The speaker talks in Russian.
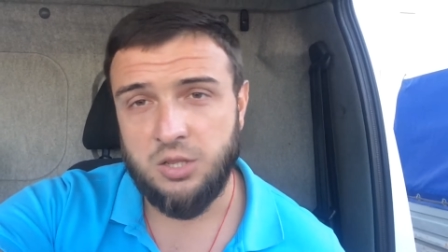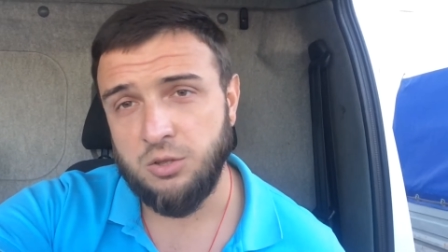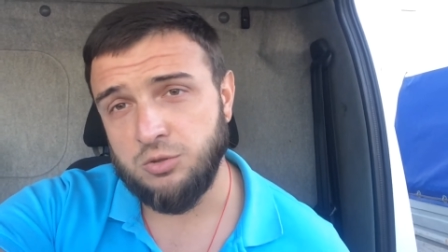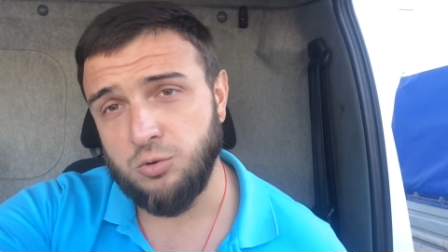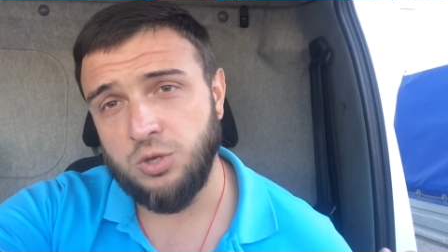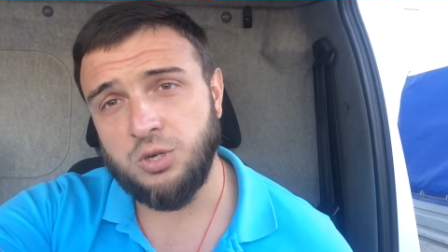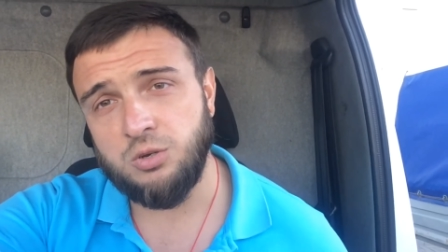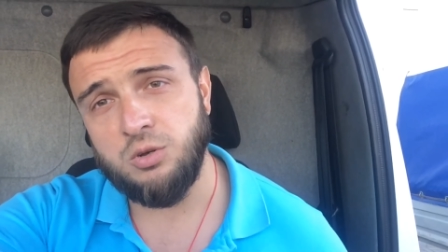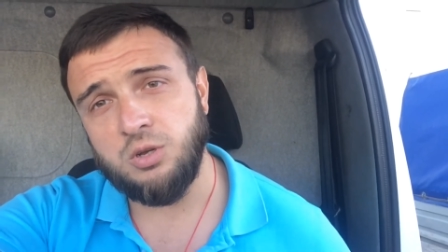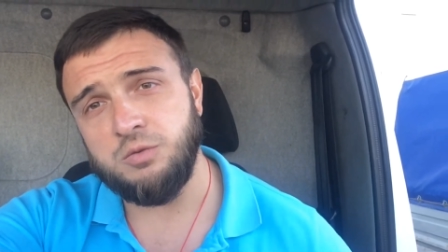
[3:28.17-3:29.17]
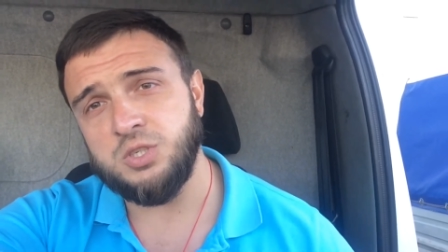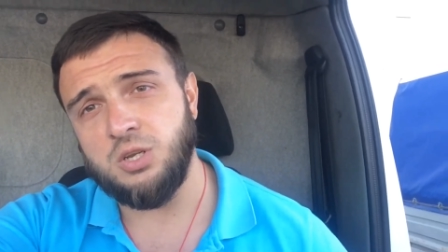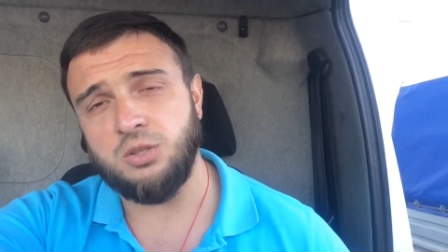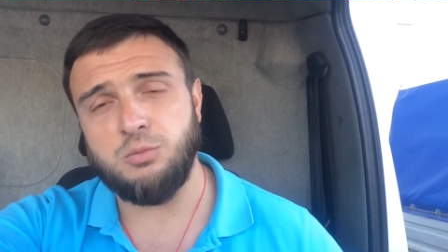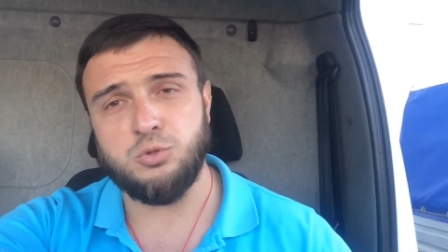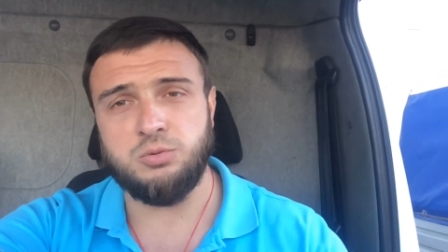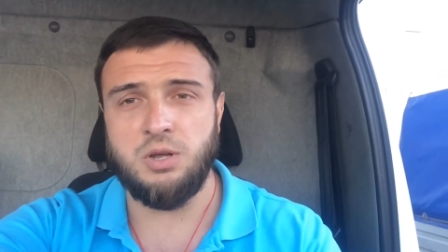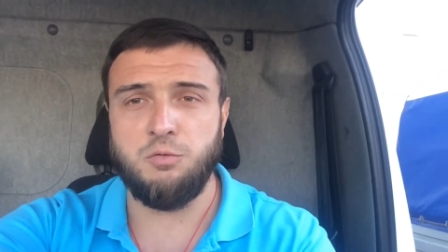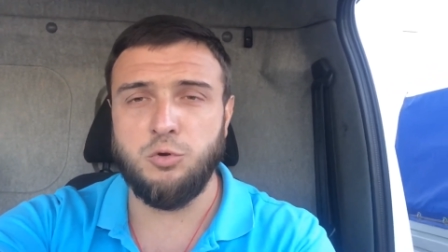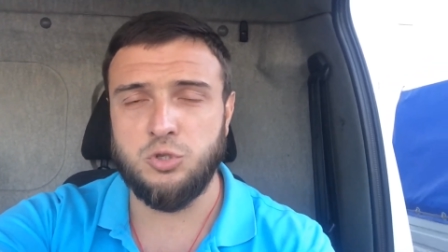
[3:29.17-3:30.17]
На других э, официальных, допустим,
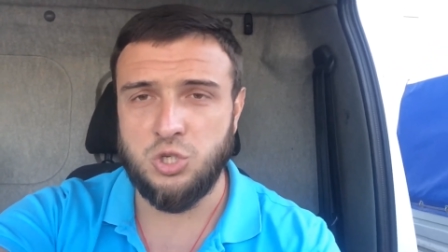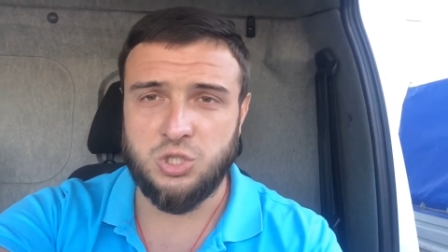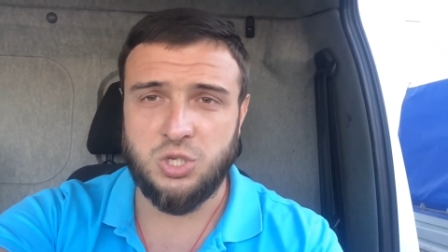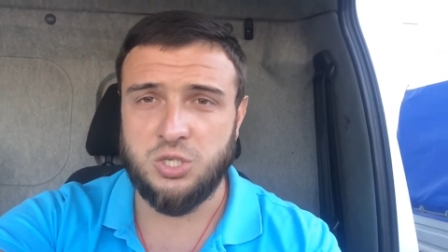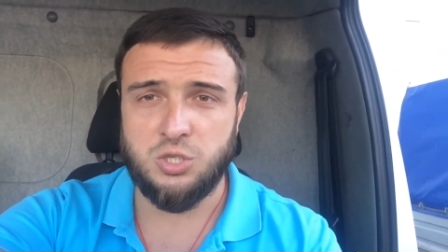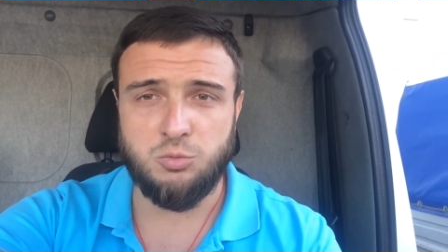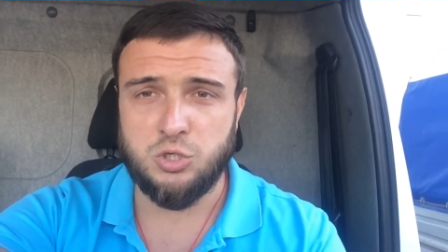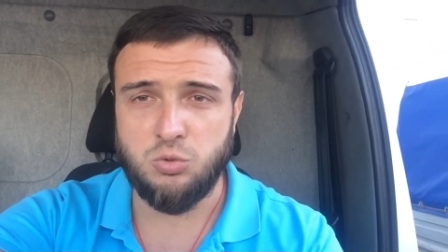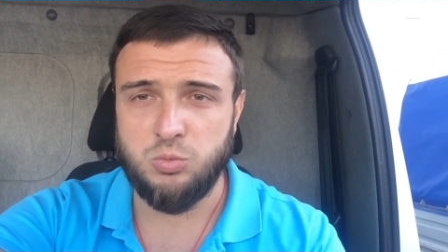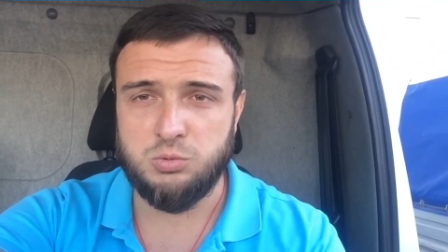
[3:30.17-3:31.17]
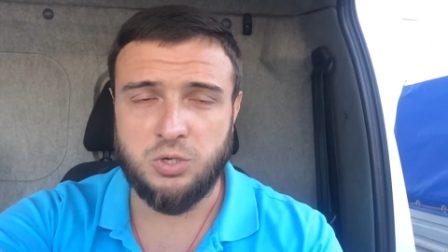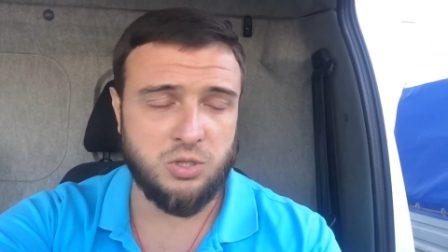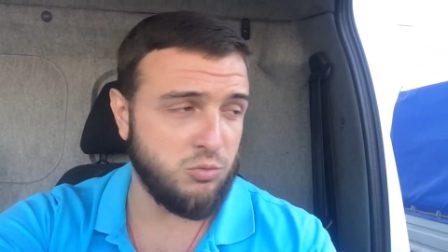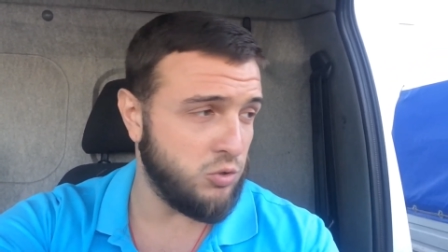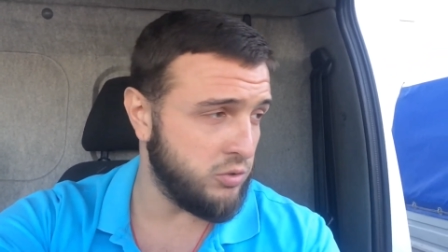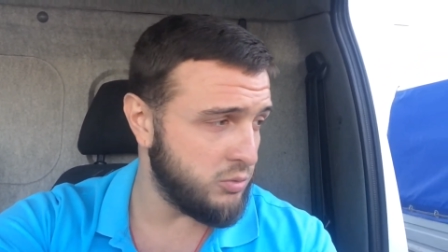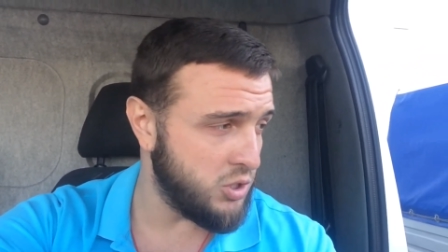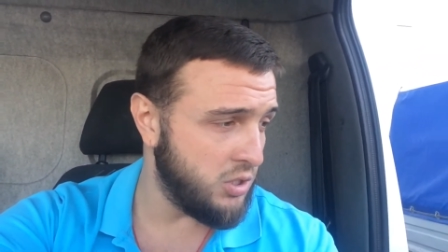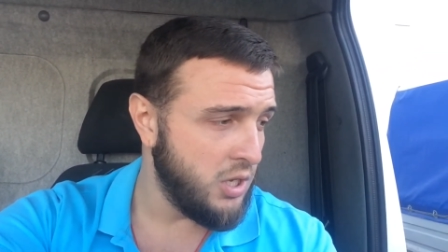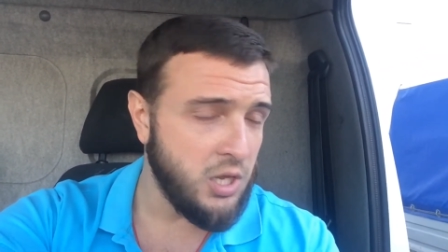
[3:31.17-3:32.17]
как Ford Genser, я знаю, машину бесплатно моют
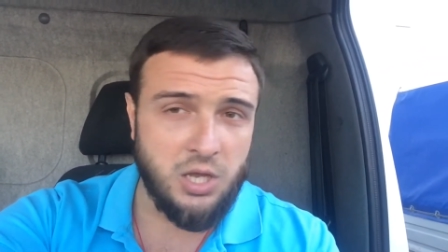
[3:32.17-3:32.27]
вообще.